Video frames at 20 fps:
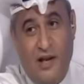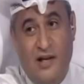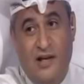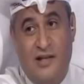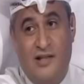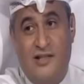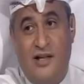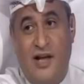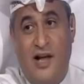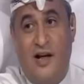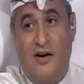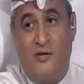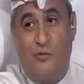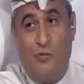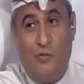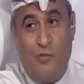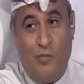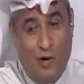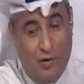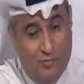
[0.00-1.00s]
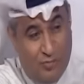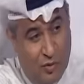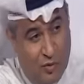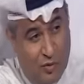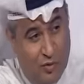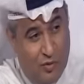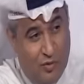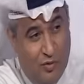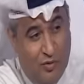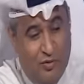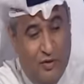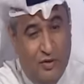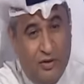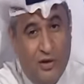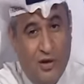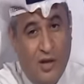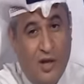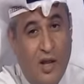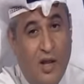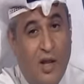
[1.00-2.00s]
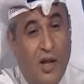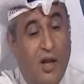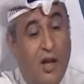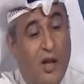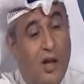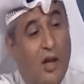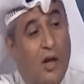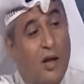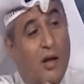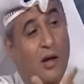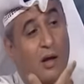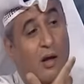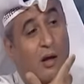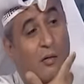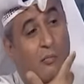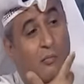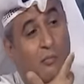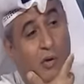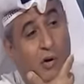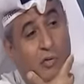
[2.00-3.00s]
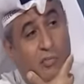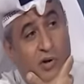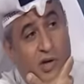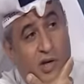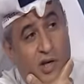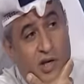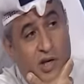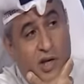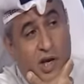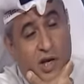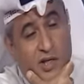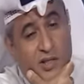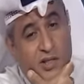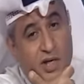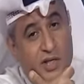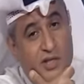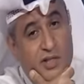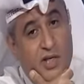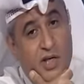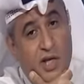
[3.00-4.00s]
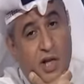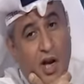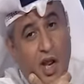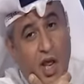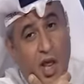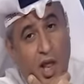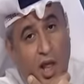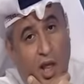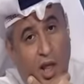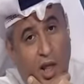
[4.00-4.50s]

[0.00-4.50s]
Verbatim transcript: اللي صار وفي الموضوع ممكن يا جزيرة